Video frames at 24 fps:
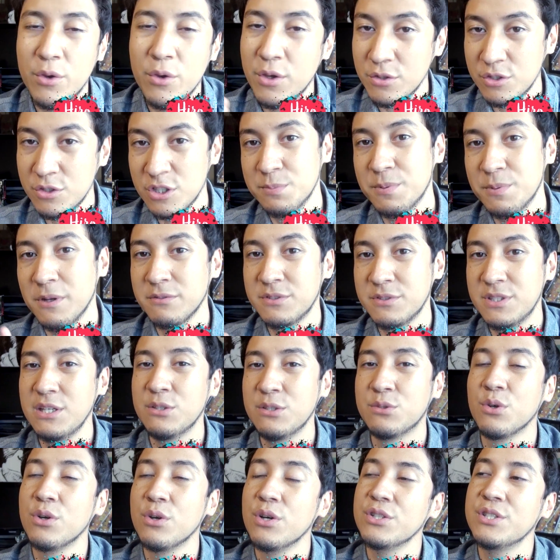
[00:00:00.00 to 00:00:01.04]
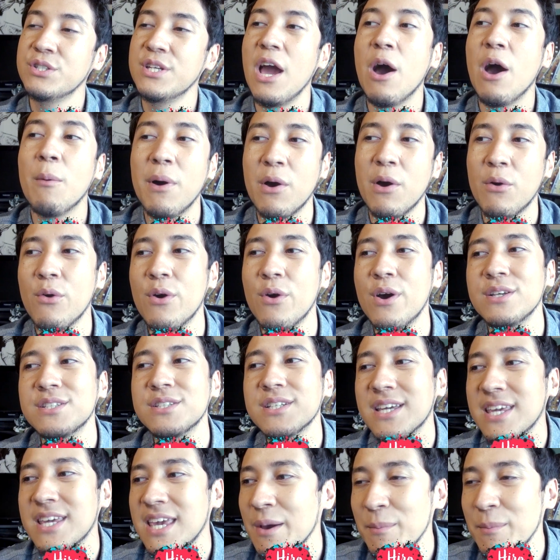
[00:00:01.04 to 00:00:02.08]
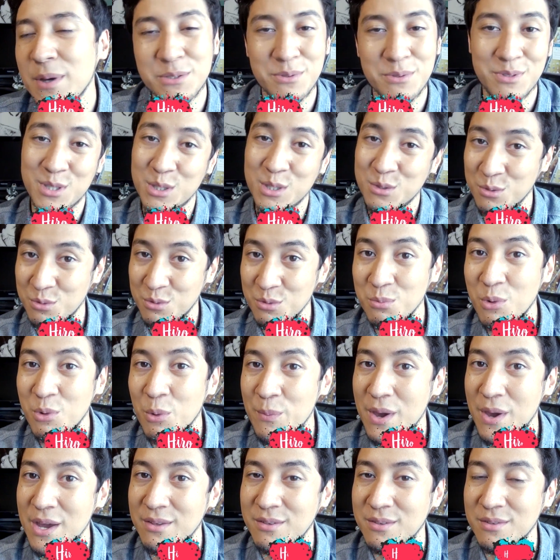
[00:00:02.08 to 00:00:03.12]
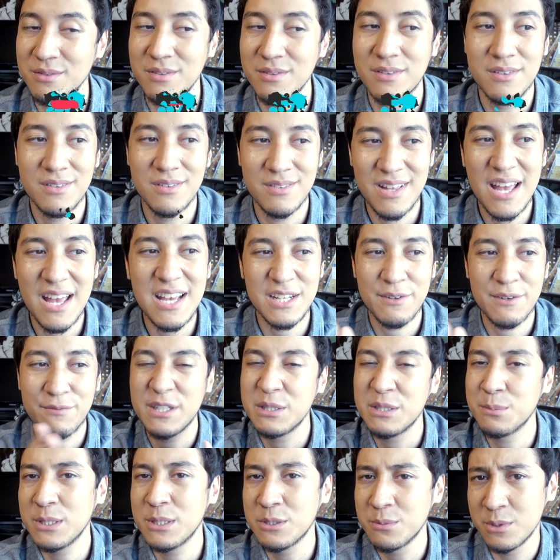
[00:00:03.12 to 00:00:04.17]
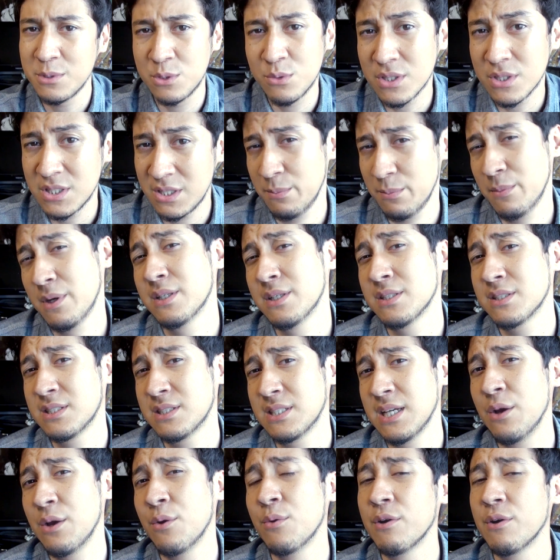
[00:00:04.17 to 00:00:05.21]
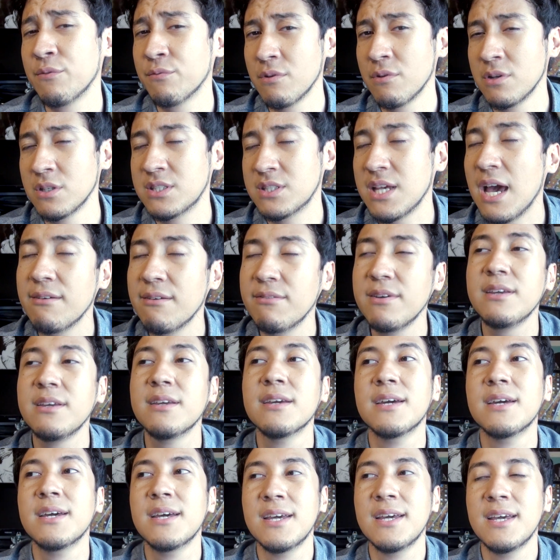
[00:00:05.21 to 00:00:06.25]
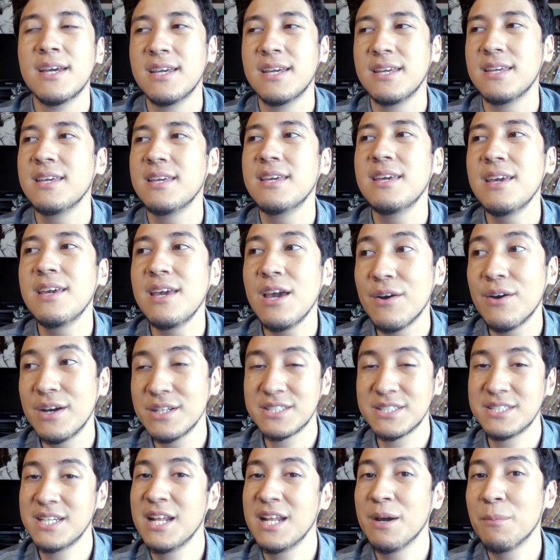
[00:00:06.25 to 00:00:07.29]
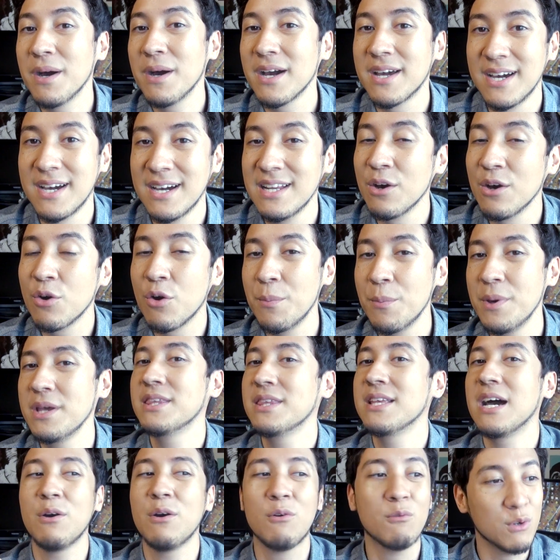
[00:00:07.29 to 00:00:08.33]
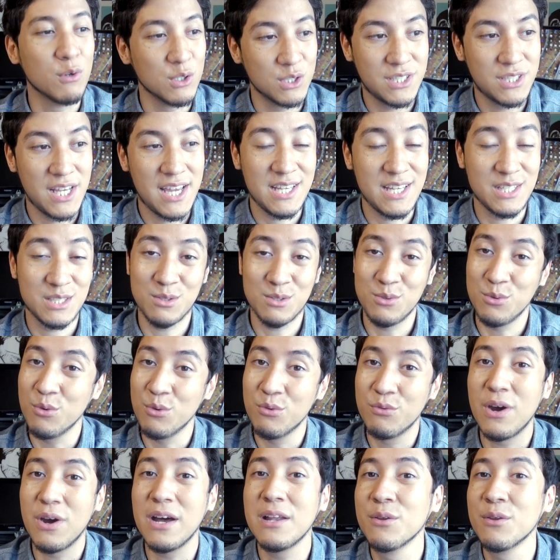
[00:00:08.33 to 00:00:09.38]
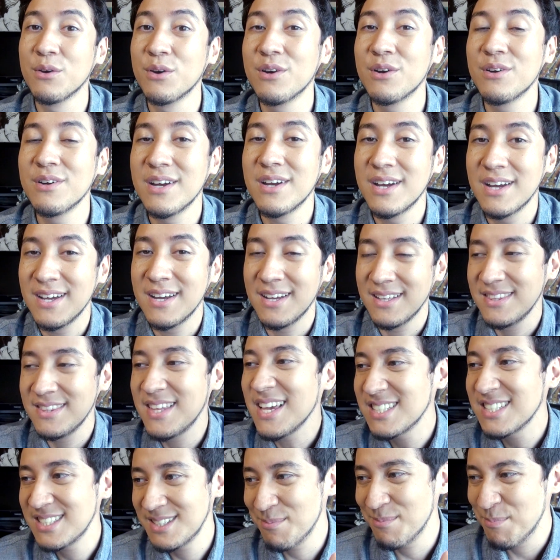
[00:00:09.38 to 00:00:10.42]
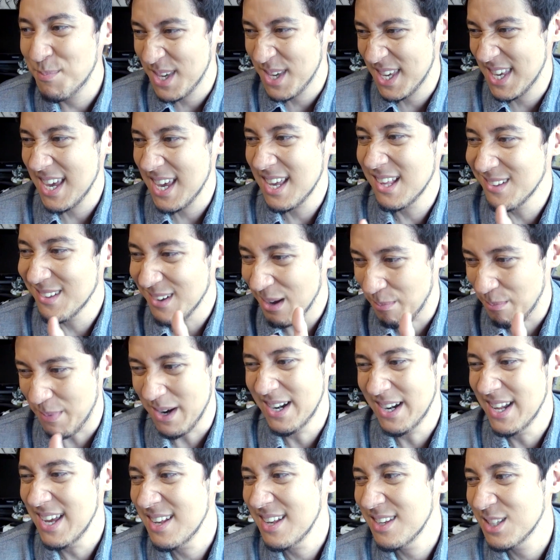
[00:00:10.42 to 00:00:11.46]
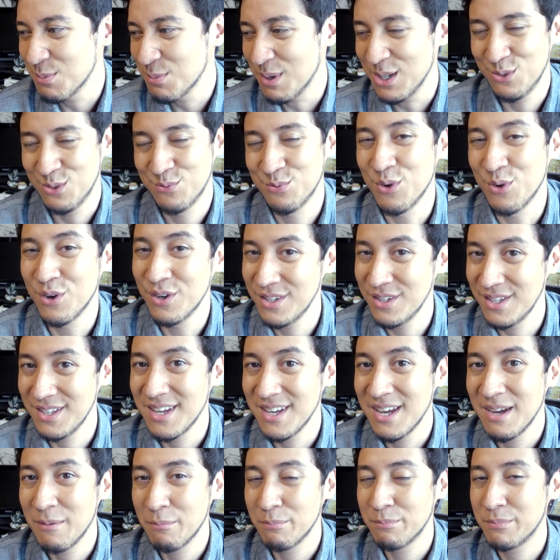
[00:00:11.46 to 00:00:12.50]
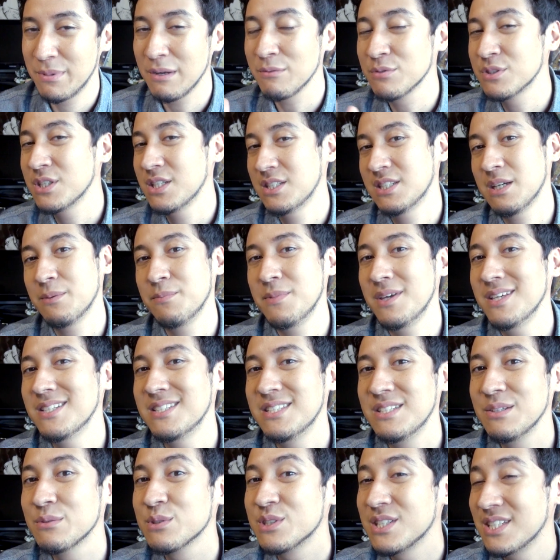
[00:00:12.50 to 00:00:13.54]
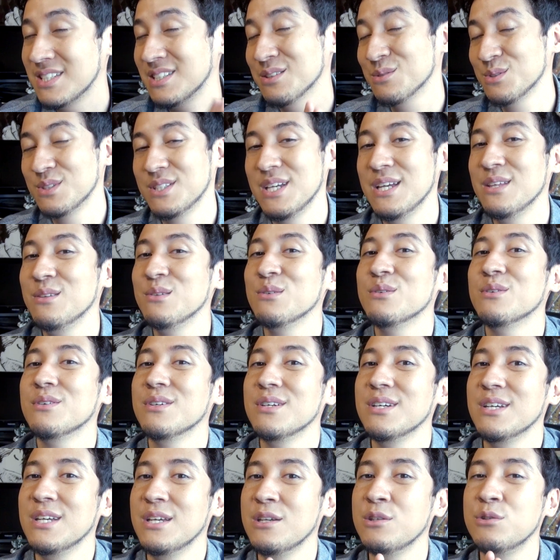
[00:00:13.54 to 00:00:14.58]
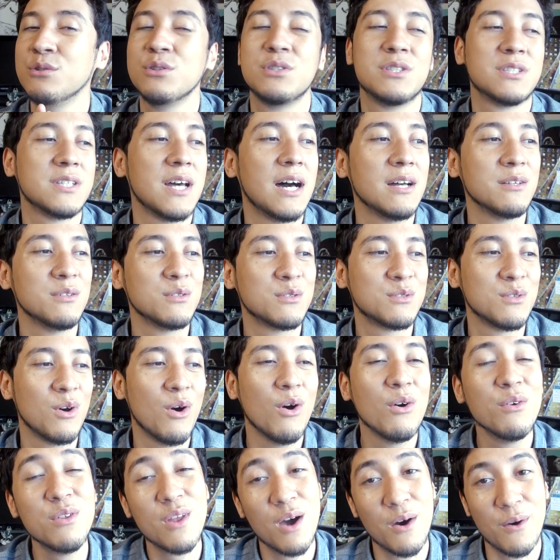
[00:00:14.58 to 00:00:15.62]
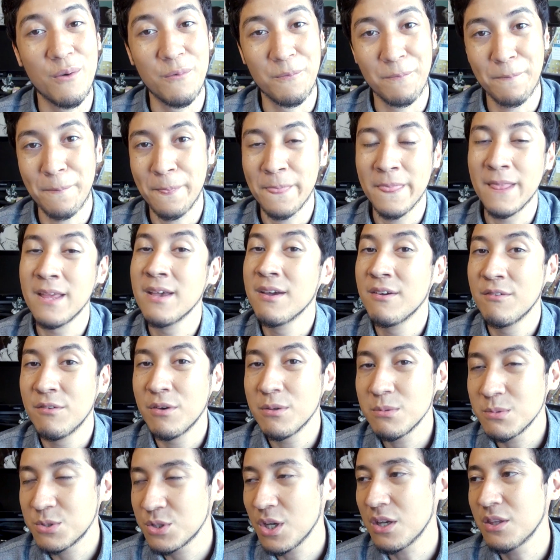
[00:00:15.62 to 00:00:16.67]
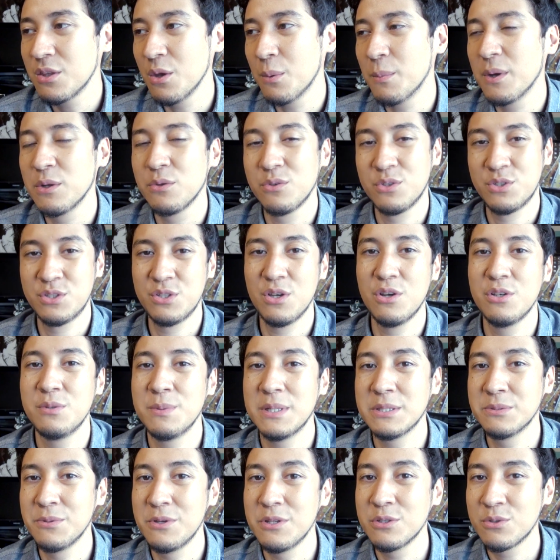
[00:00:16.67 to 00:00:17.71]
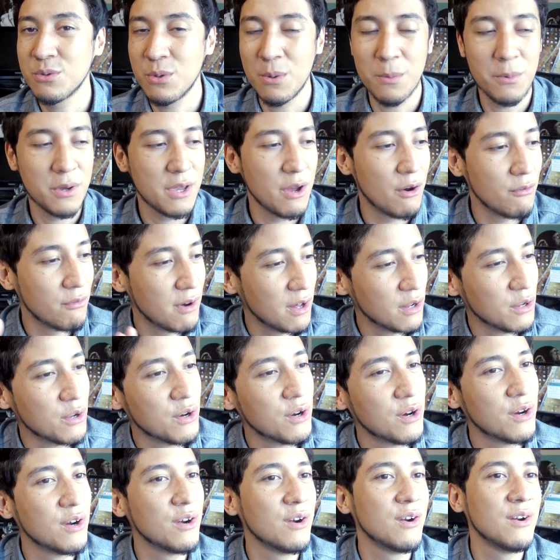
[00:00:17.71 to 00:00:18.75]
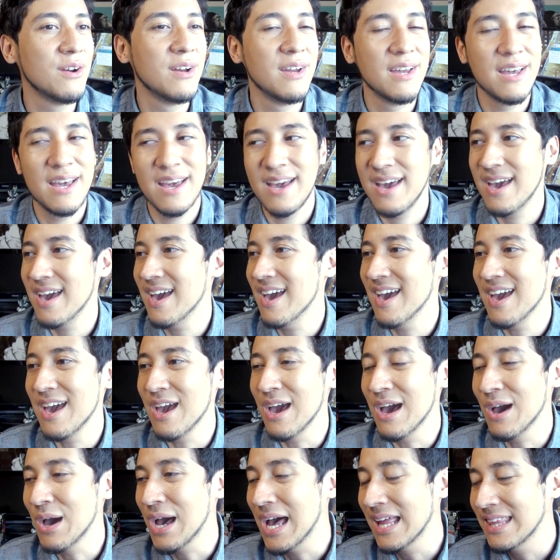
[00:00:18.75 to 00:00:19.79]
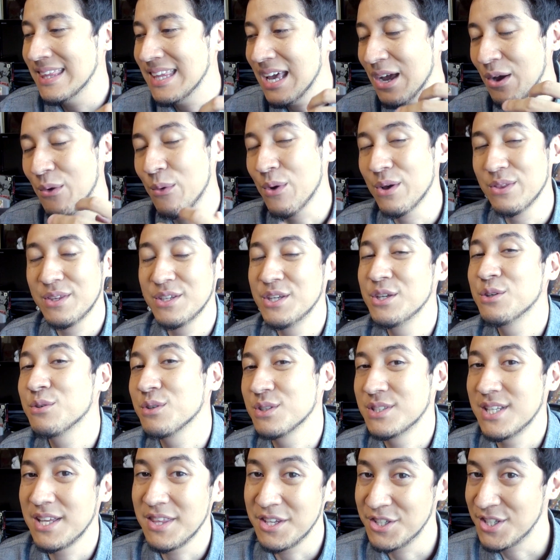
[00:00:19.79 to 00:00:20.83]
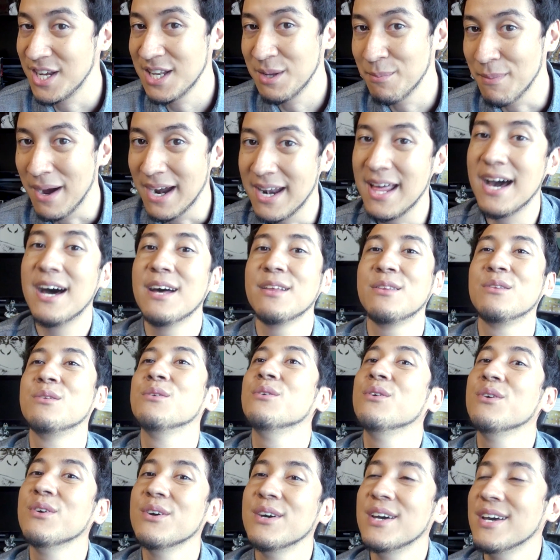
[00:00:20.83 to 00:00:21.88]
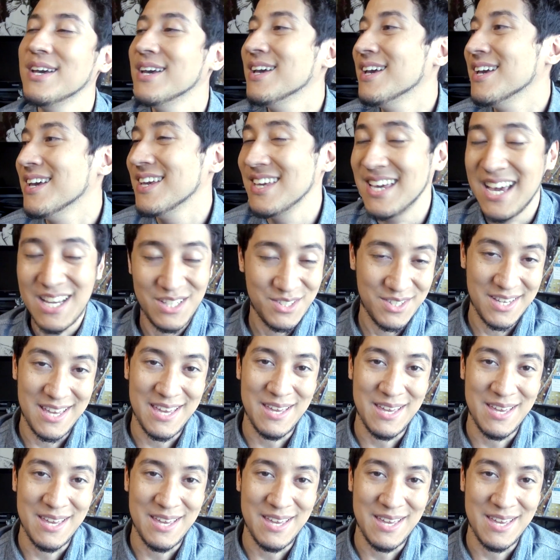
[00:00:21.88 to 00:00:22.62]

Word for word: O que eu trouxe pra vocês hoje é uma coisa que é mais ou menos o assunto do momento. Né? Já faz mais ou menos duas semanas que saiu o iPhone 7. E eu acho que seria bacana eu comentar com vocês o valor desse pequeno aparelho, smartphone, para vocês saberem se vocês estão sendo injustiçados ou não. Vamos só ter uma noção de mais ou menos como que é o valor, é, até quanto a gente consegue deixar ele barato. E é isso